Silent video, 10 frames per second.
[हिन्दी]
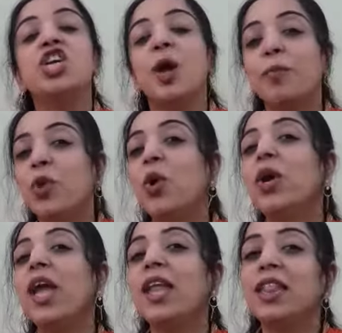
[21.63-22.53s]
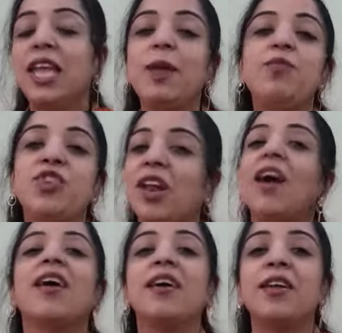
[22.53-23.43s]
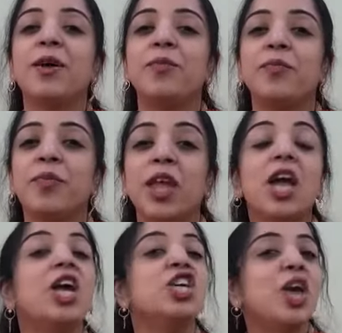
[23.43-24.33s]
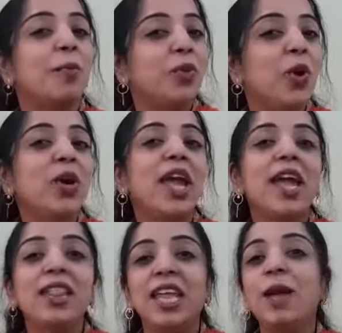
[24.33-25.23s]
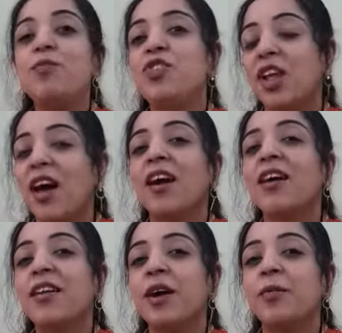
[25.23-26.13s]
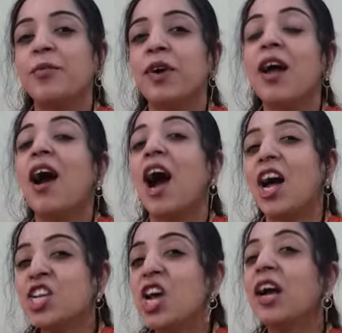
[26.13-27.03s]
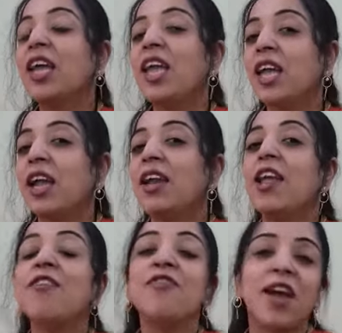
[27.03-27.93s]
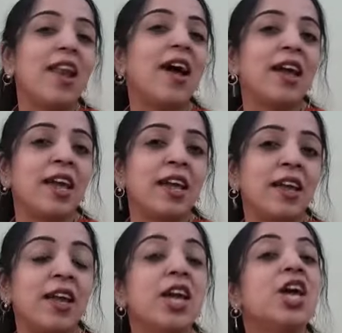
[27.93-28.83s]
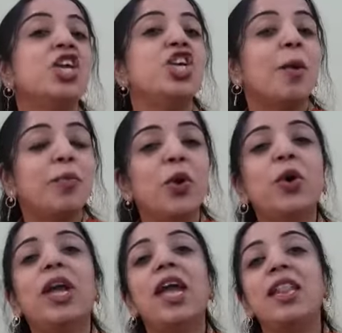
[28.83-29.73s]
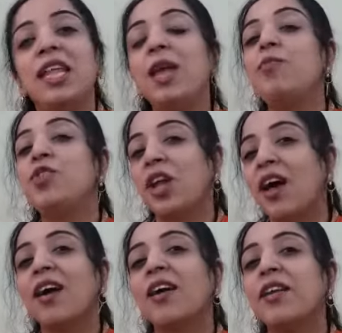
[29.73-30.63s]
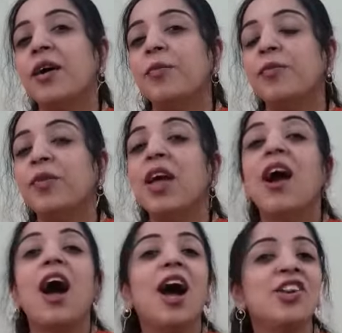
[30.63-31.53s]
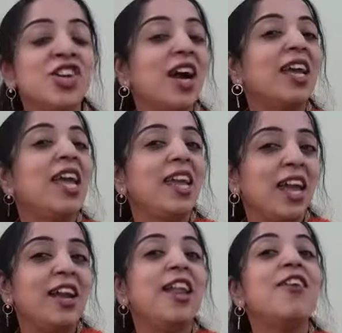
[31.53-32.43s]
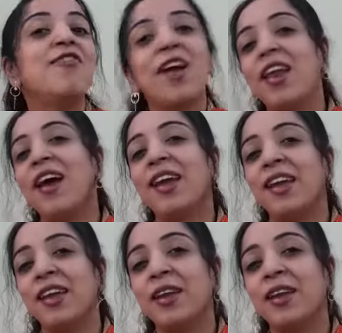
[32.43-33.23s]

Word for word: शब्दों के दीप जलाकर हम शब्दों के दीप जलाकर हम आशा की किरणें फैलाएं शब्दों के दीप जलाकर हम आशा की किरणें फैलाएं